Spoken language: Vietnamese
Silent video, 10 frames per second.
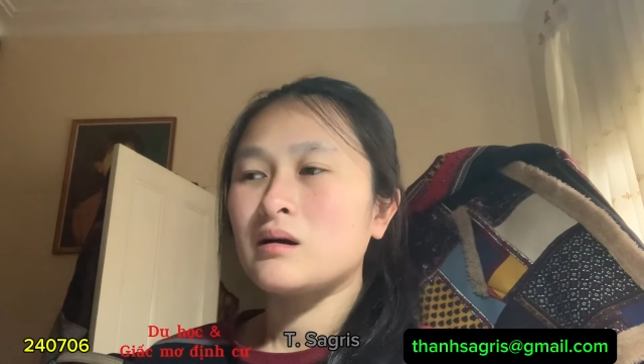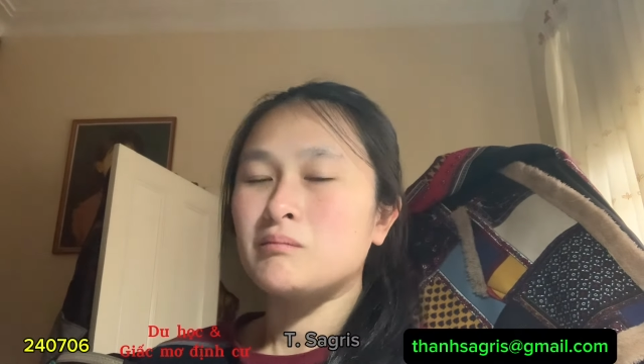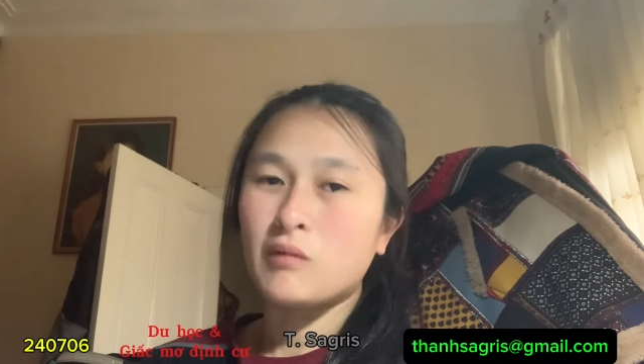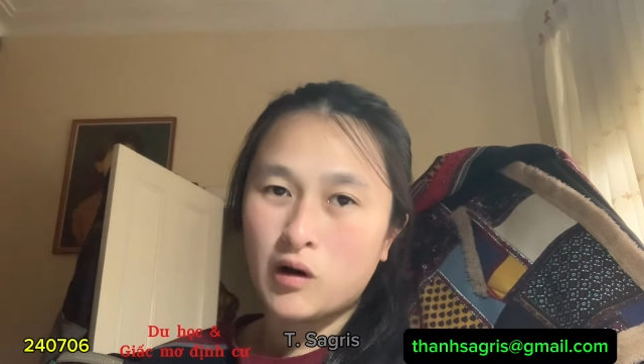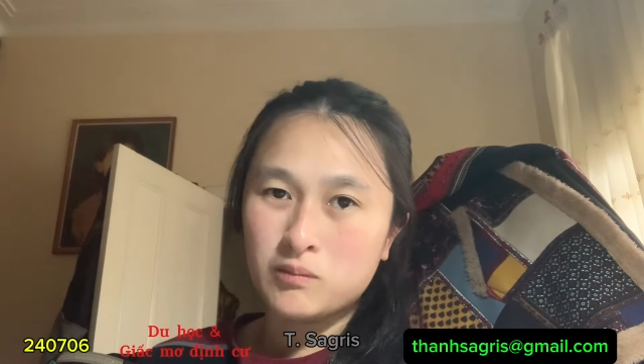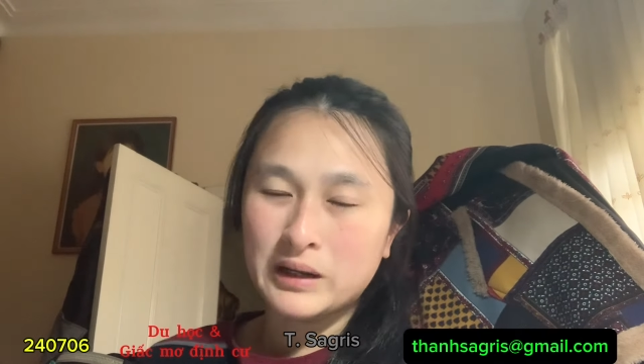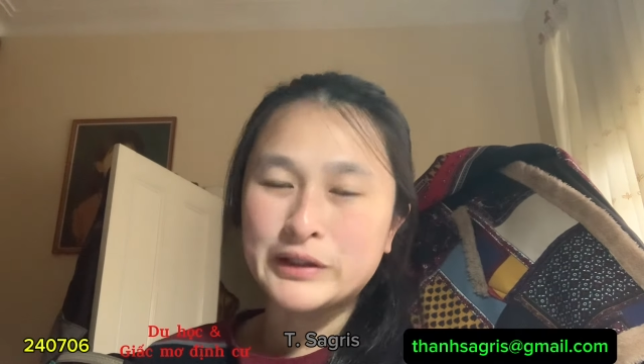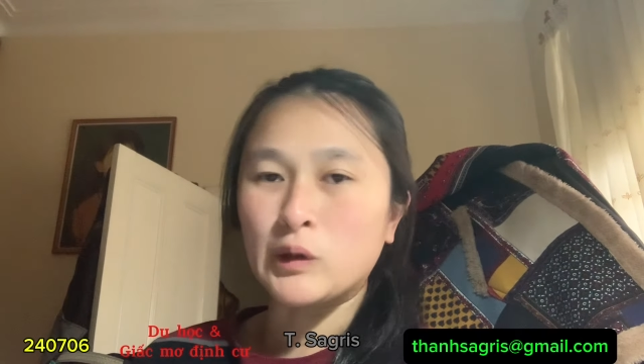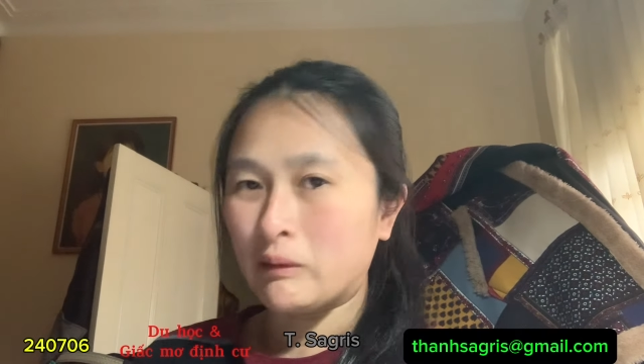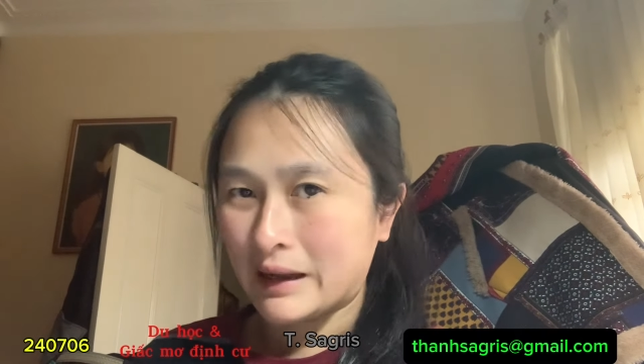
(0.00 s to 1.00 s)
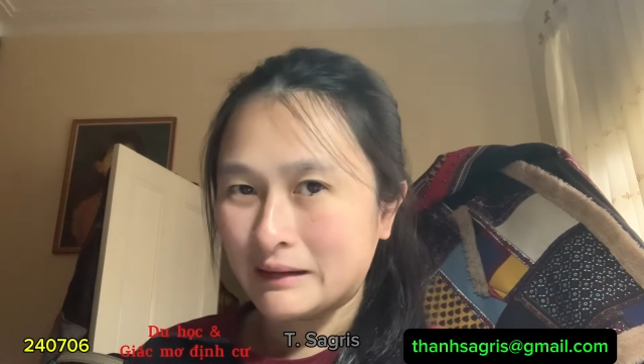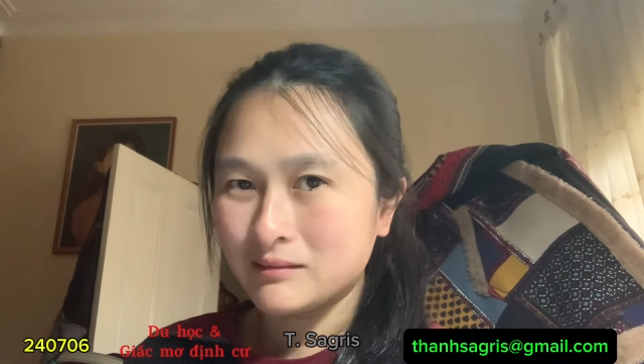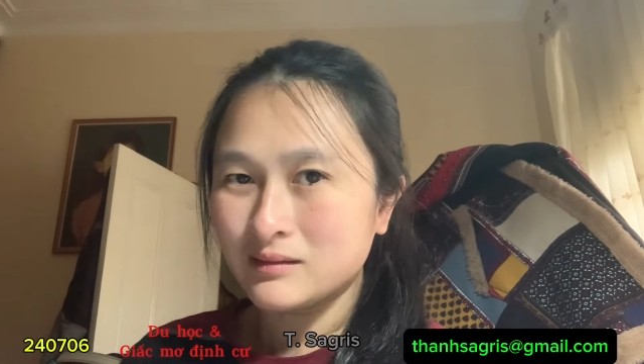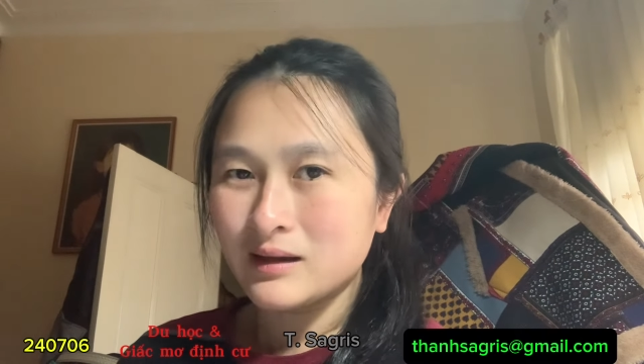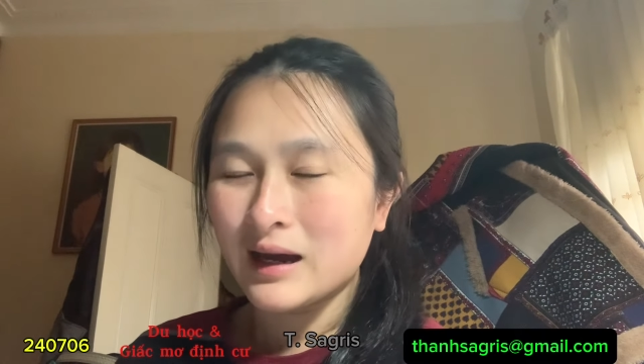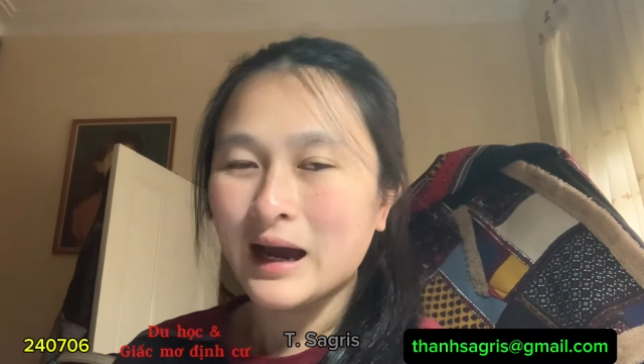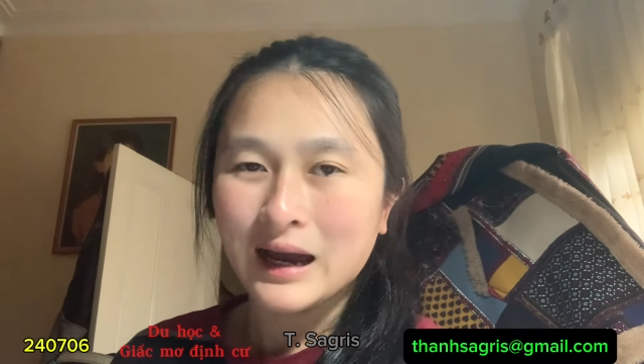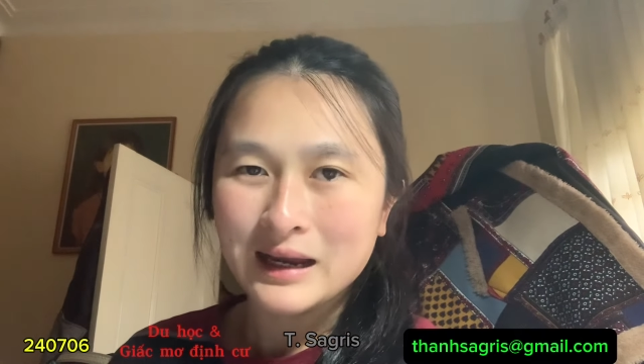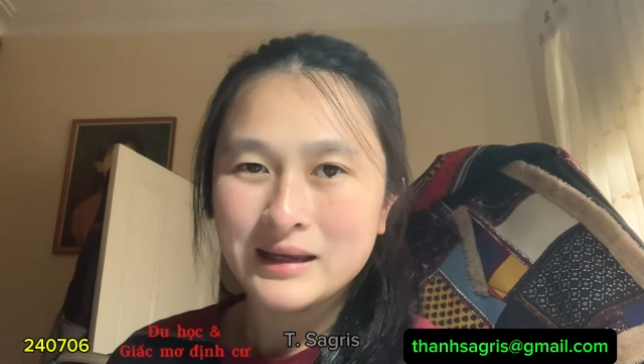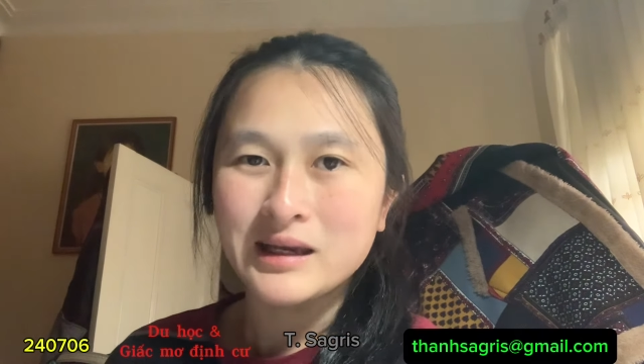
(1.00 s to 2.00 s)
một là chủ bảo lãnh
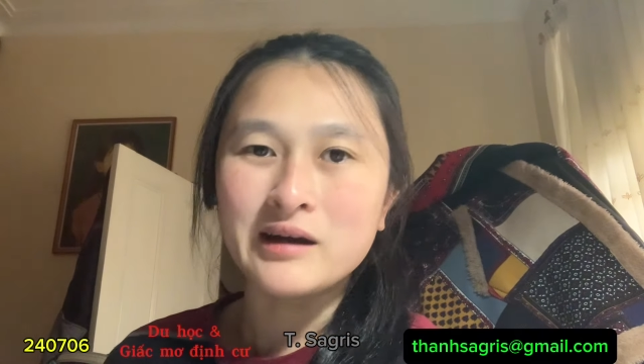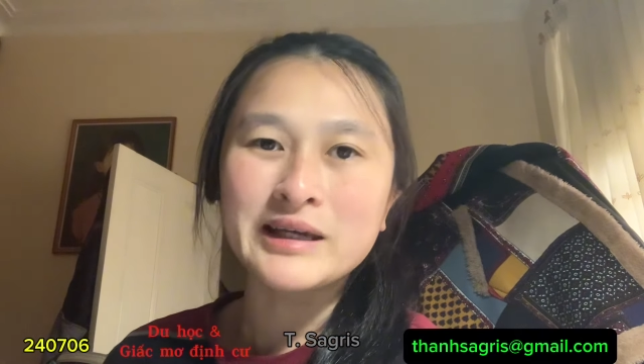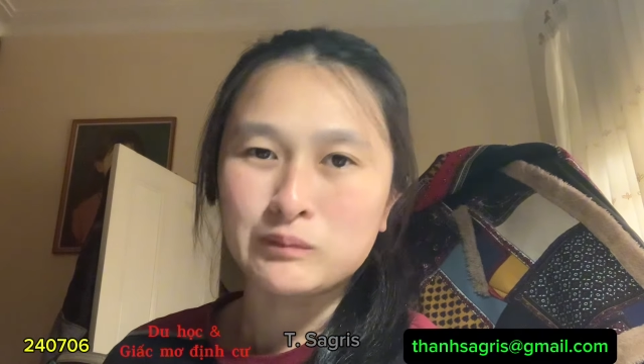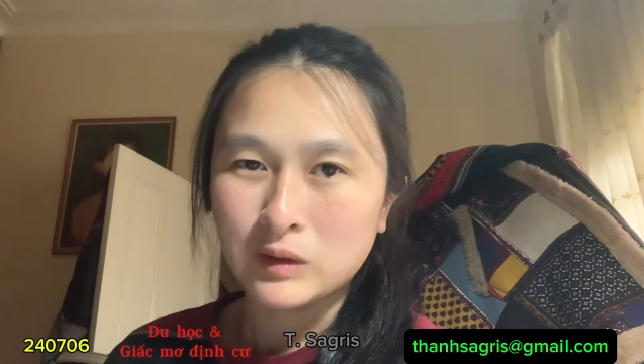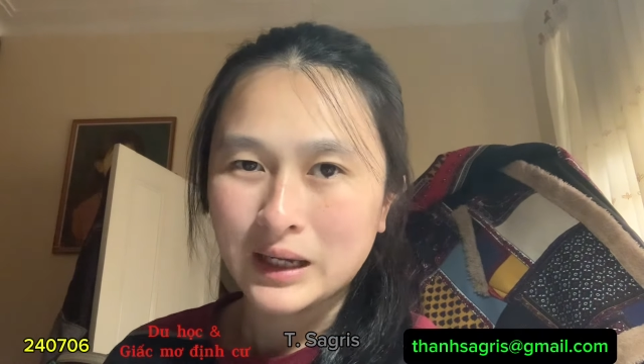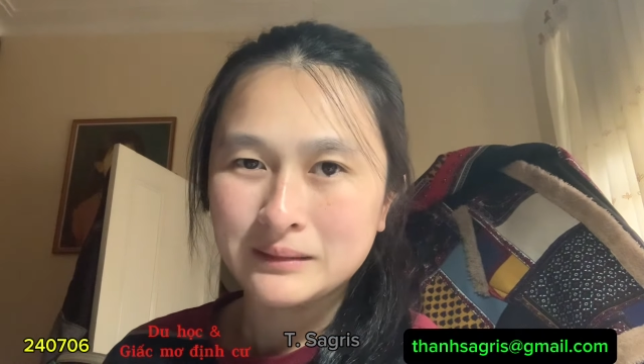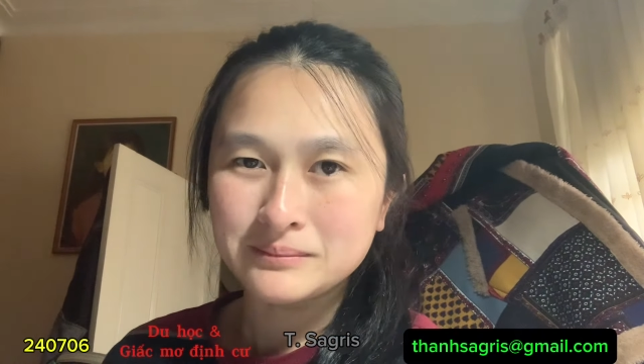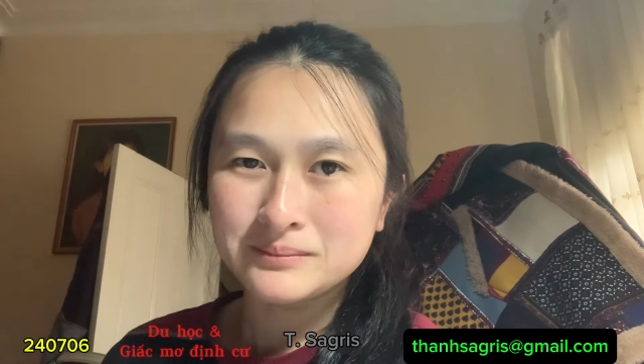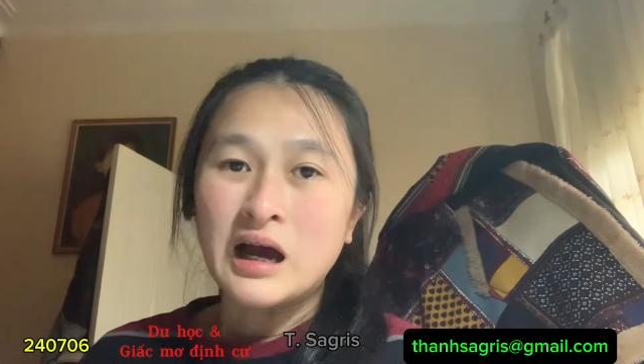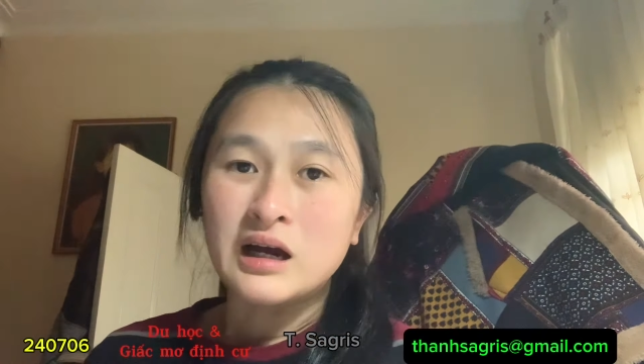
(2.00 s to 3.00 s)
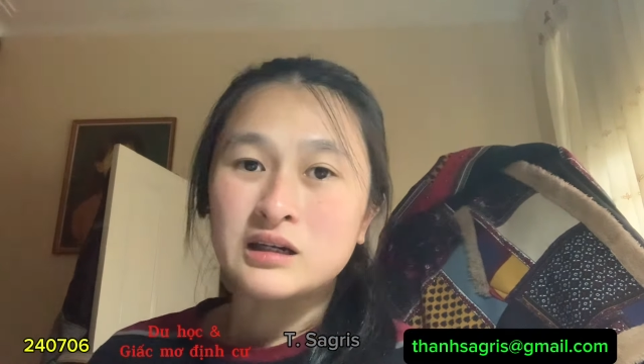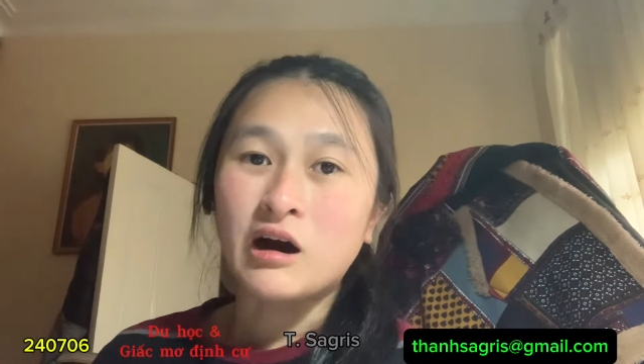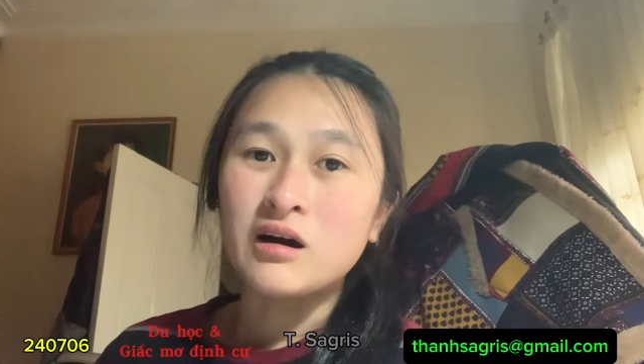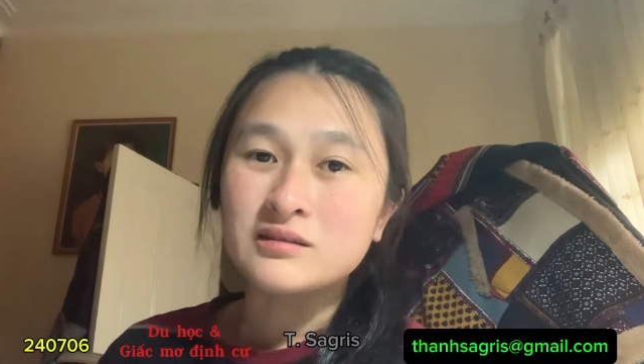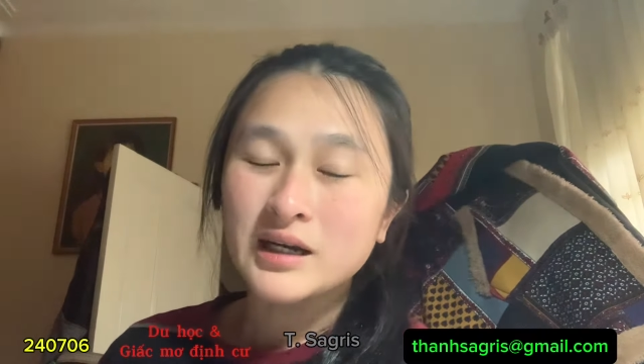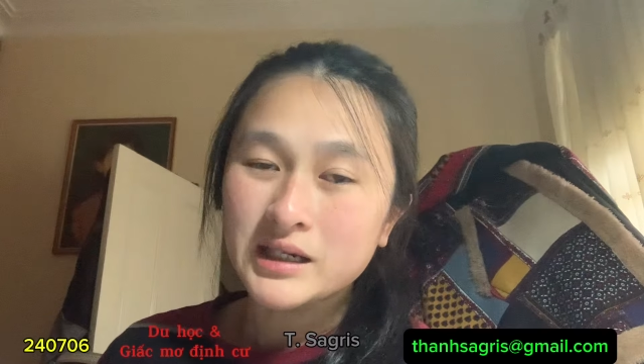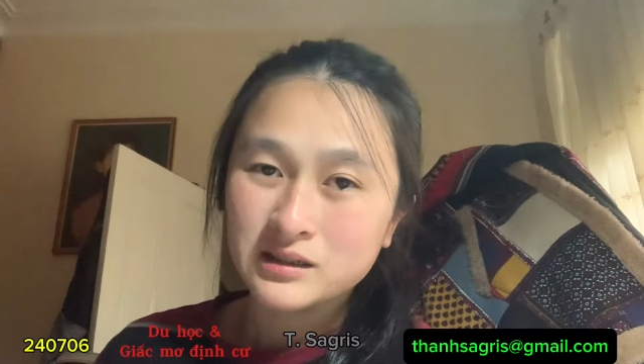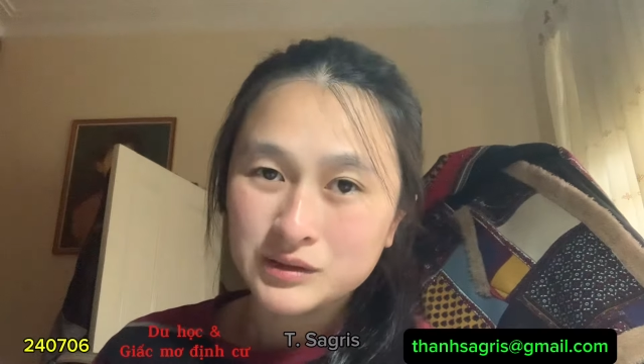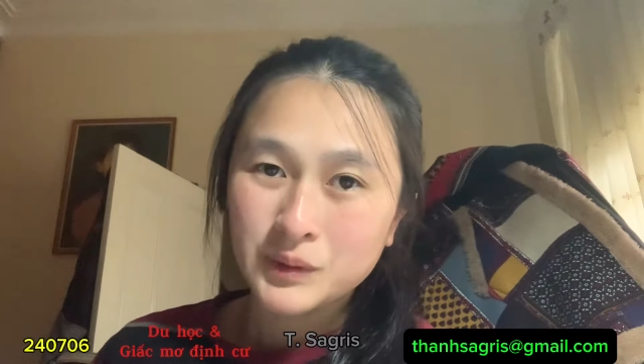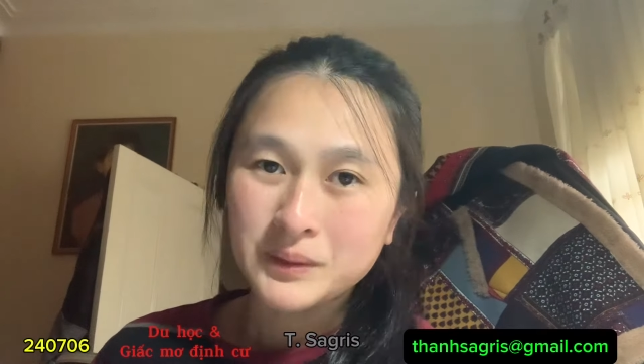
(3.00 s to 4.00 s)
hai là vợ chồng bảo lãnh còn đi
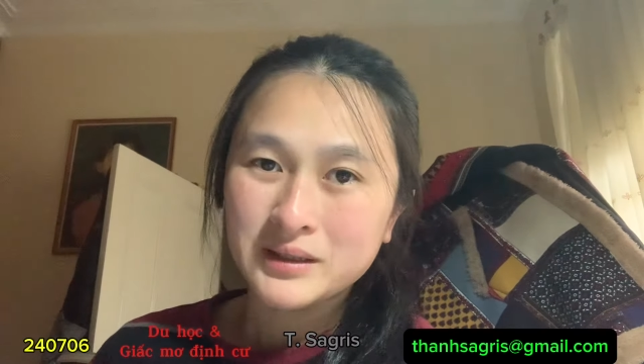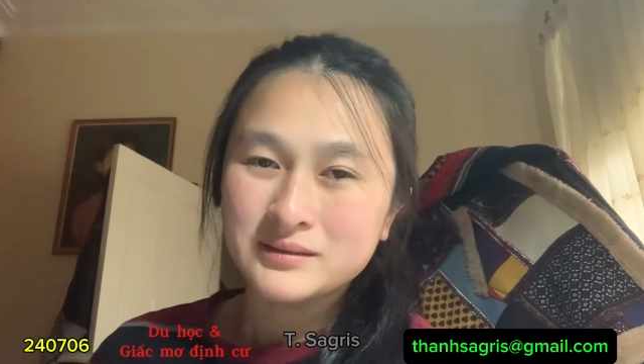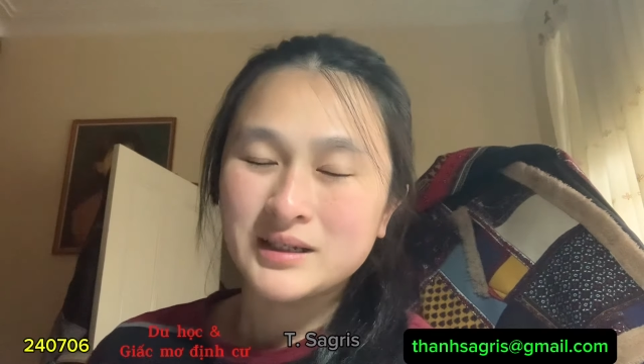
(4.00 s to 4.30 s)
tự túc á,